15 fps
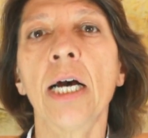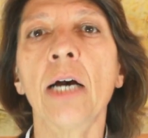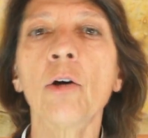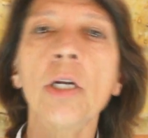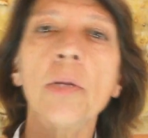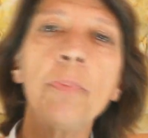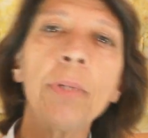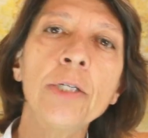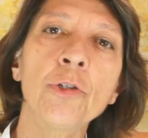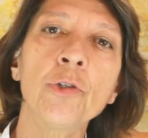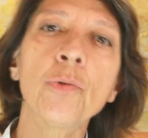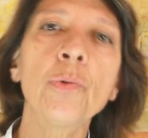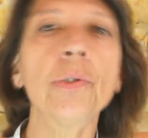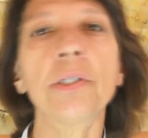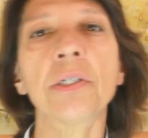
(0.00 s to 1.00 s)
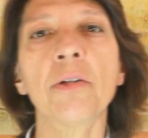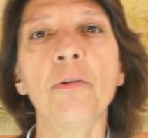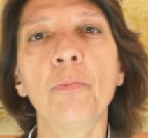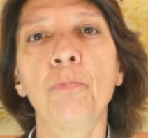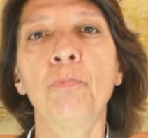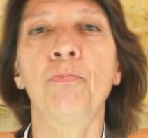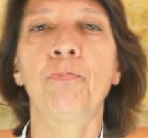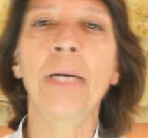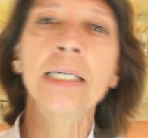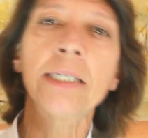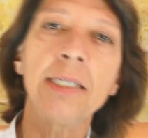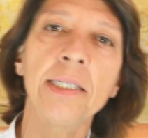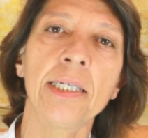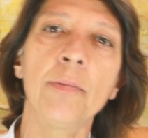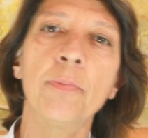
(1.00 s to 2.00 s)
Agora, pessoas que
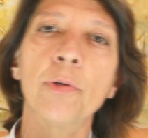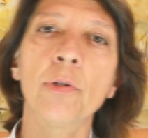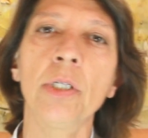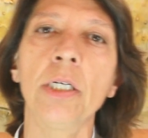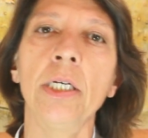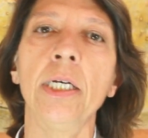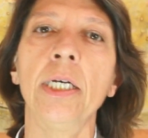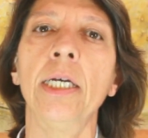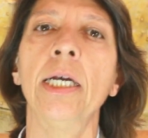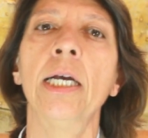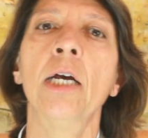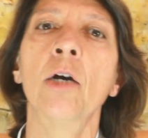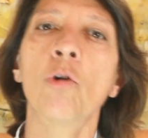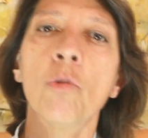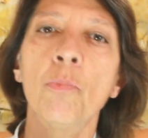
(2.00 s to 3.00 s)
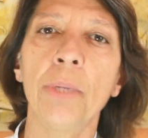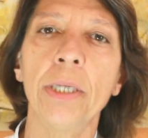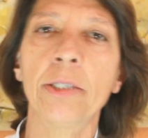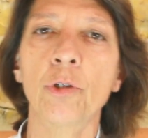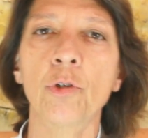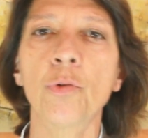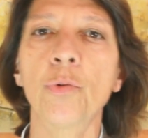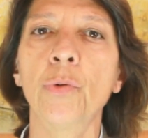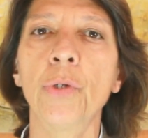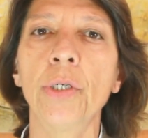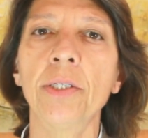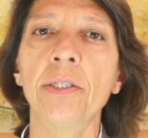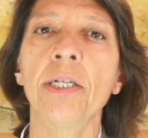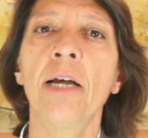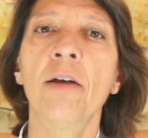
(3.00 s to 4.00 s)
participam de
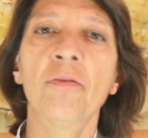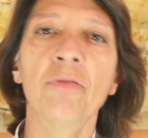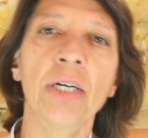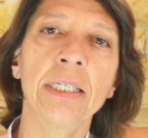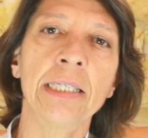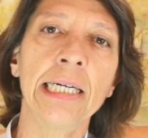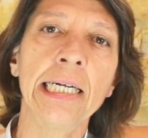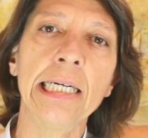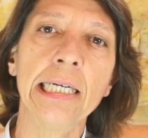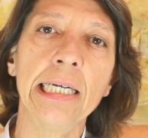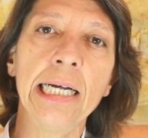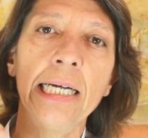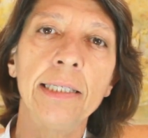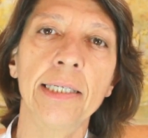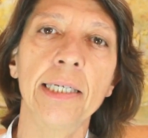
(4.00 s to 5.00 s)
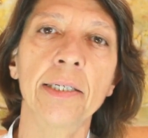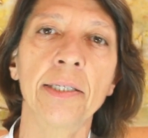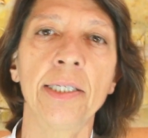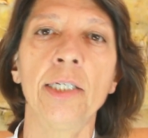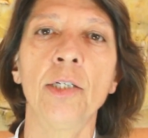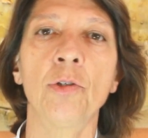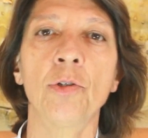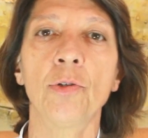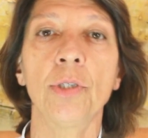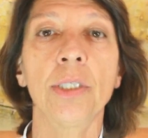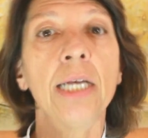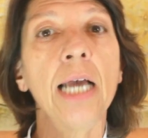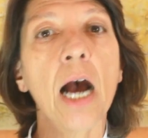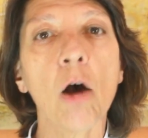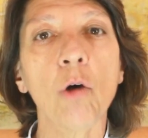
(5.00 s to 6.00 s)
competições, fazem exercícios
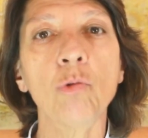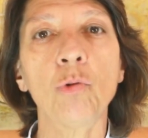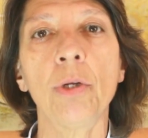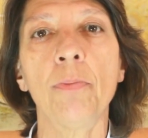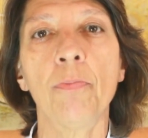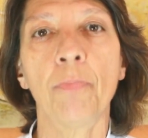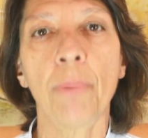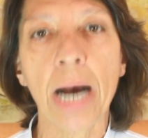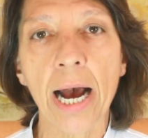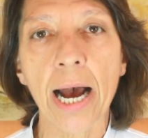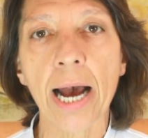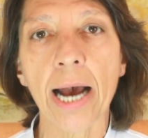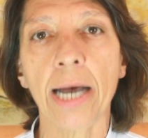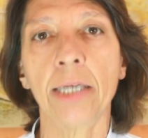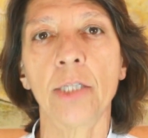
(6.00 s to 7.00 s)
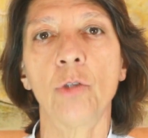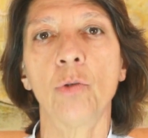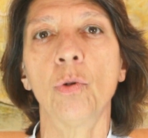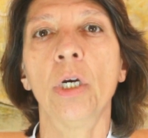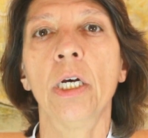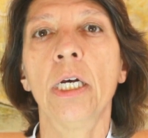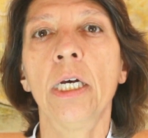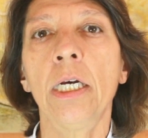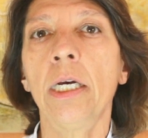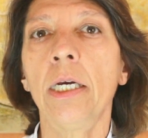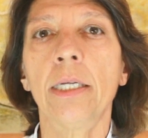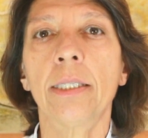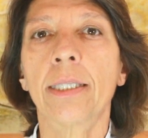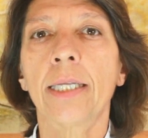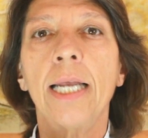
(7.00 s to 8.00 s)
de alto impacto,
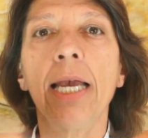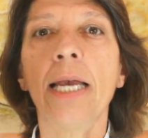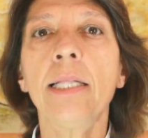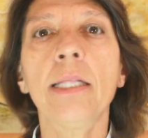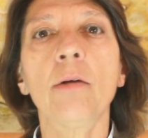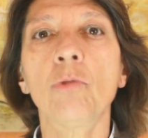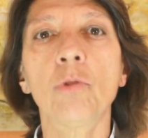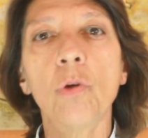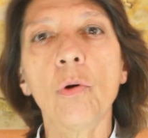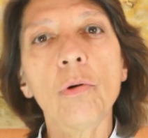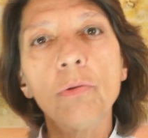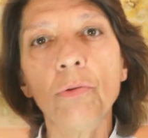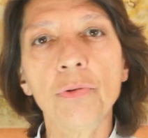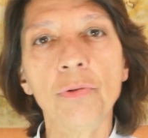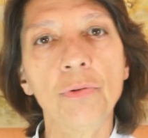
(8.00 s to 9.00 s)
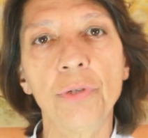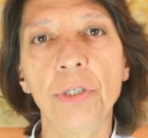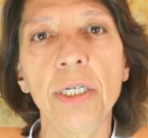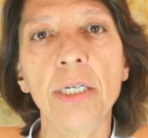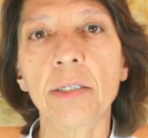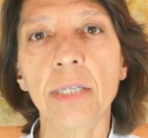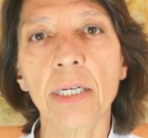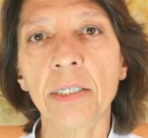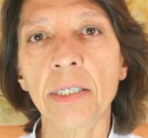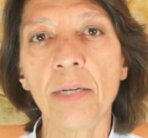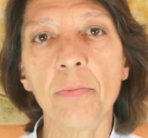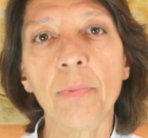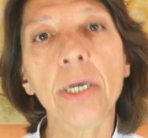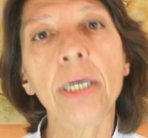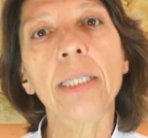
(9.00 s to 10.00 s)
eh, treinam todos os dias da
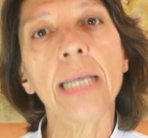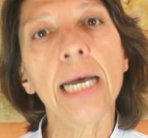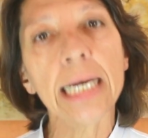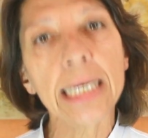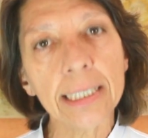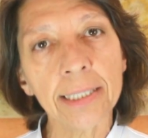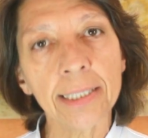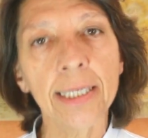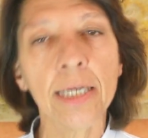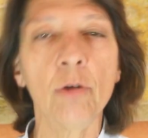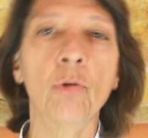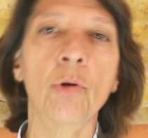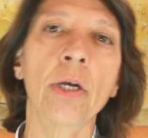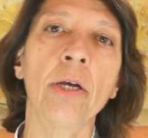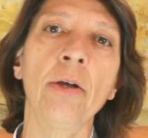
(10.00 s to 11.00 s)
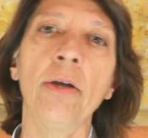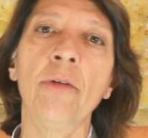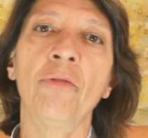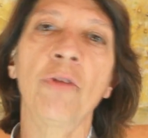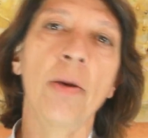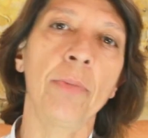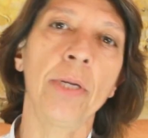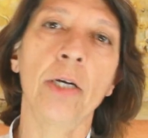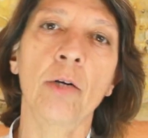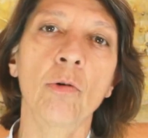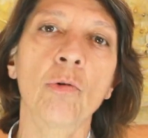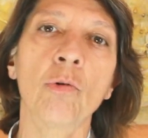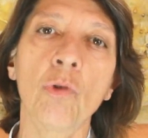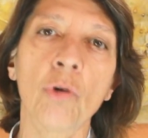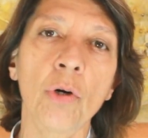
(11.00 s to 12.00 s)
semana, aí sim o que fabrica
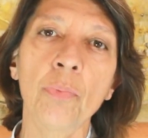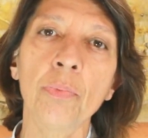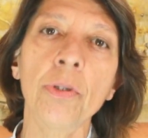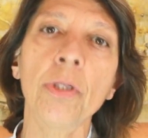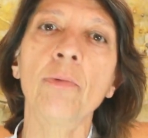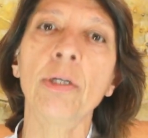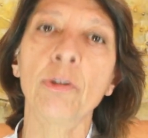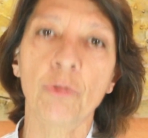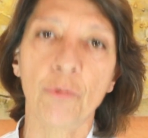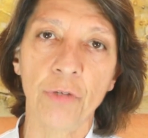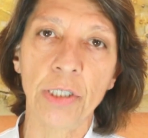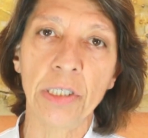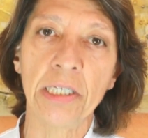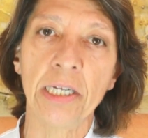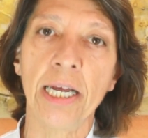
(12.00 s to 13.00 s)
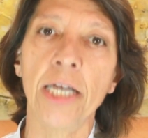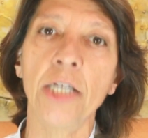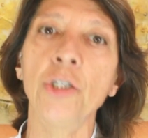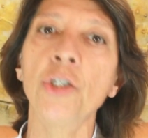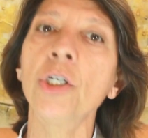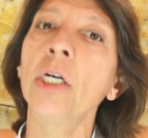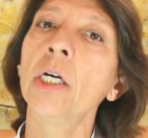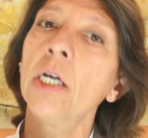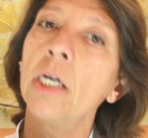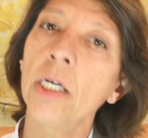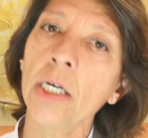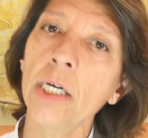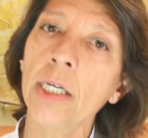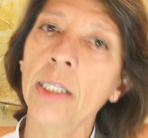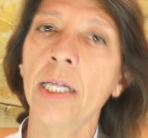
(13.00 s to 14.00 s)
o corpo não é suficiente
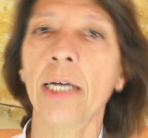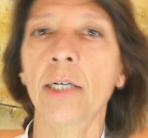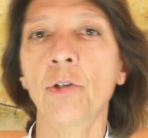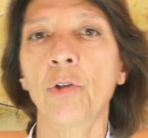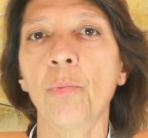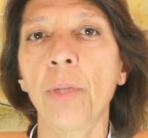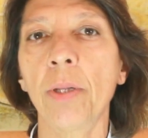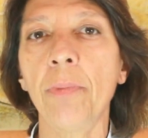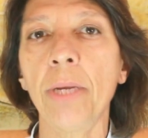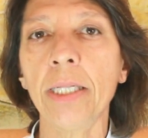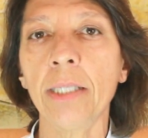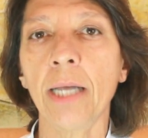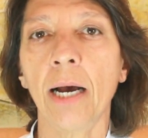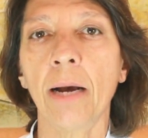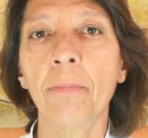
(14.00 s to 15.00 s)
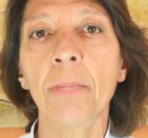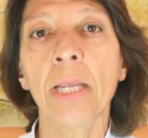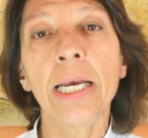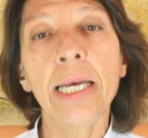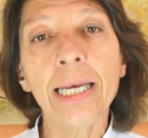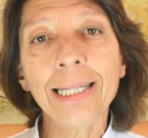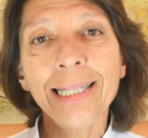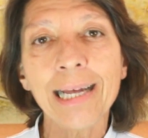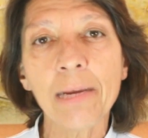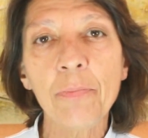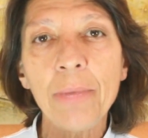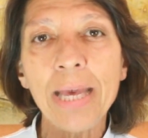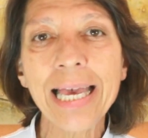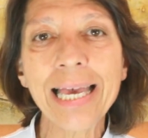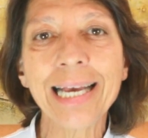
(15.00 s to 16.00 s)
e tem que suplementar. E
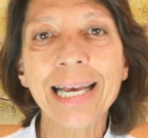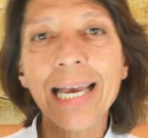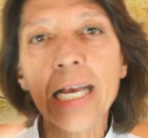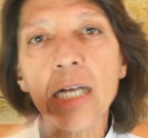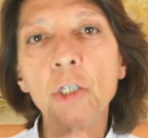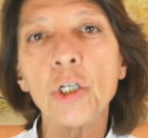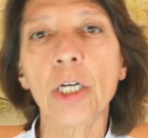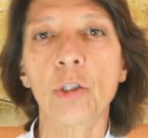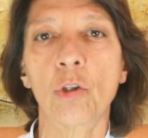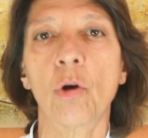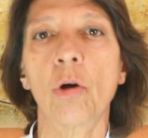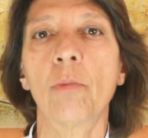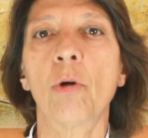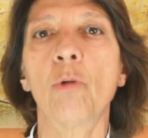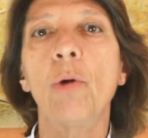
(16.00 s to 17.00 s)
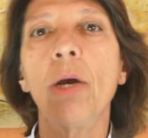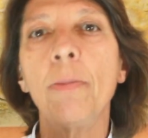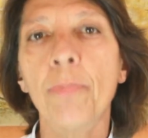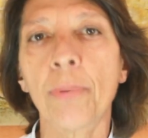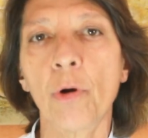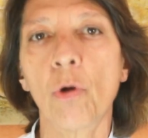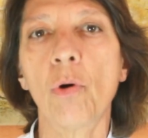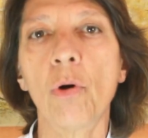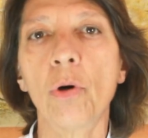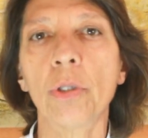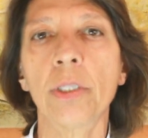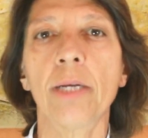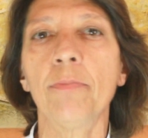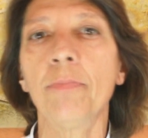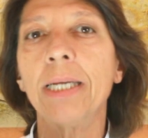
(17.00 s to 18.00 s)
também quem já toma whey
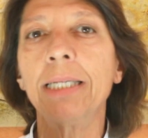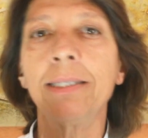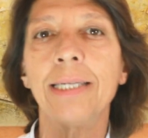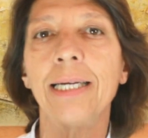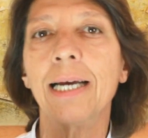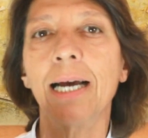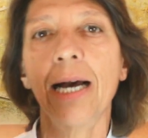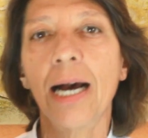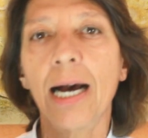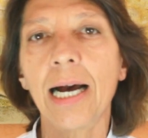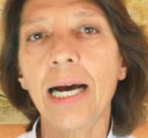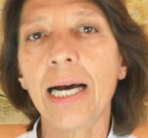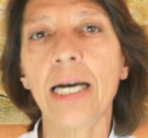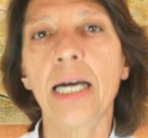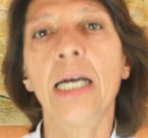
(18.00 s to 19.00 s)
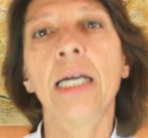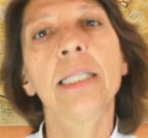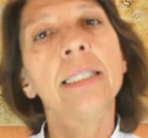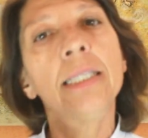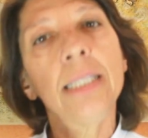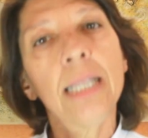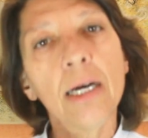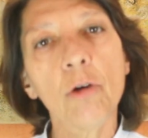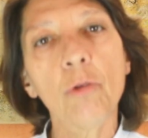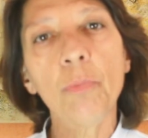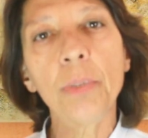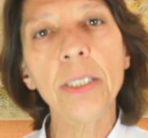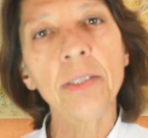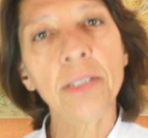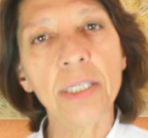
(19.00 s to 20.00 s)
protein, BCAA,
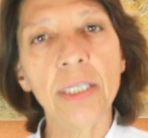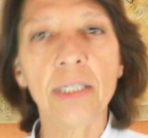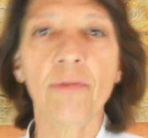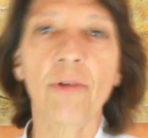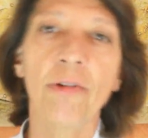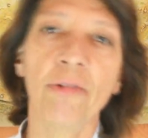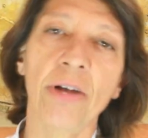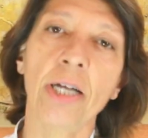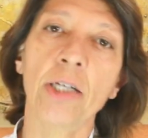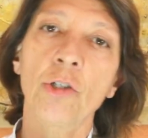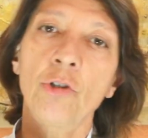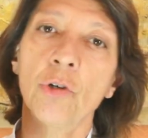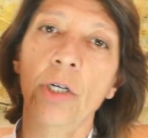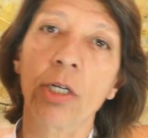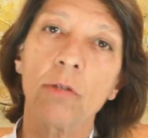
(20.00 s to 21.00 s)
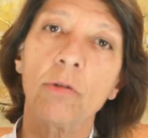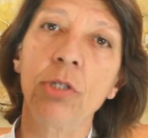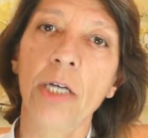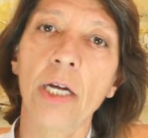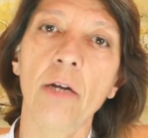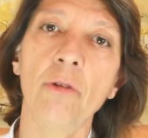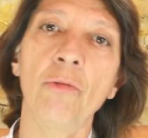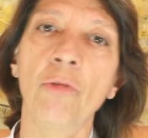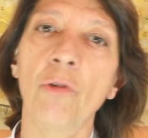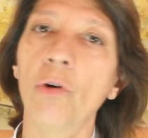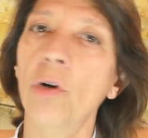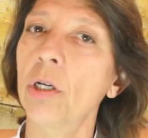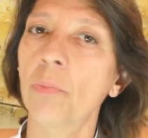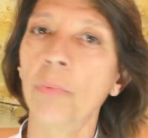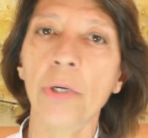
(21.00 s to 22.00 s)
não precisa, vai ficar jogando dinheiro
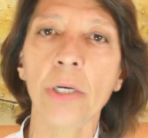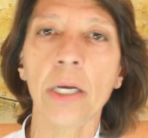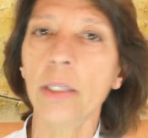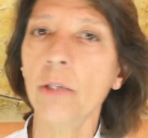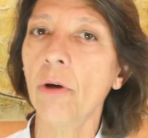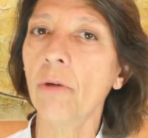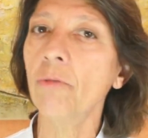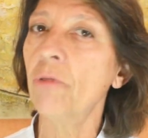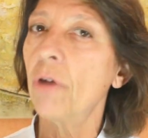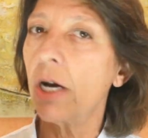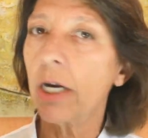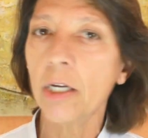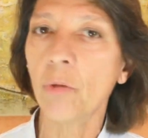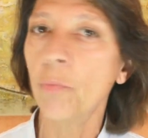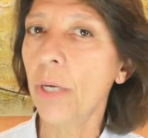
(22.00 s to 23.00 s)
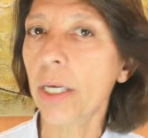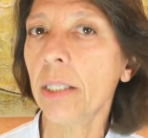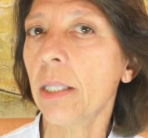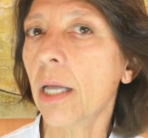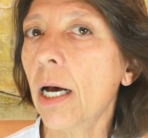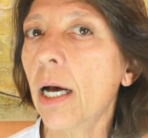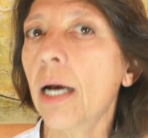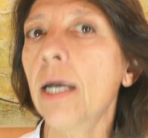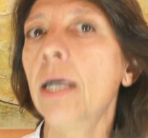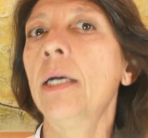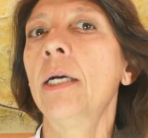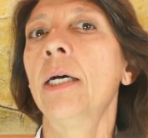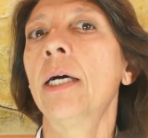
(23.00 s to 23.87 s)
fora porque não vai aumentar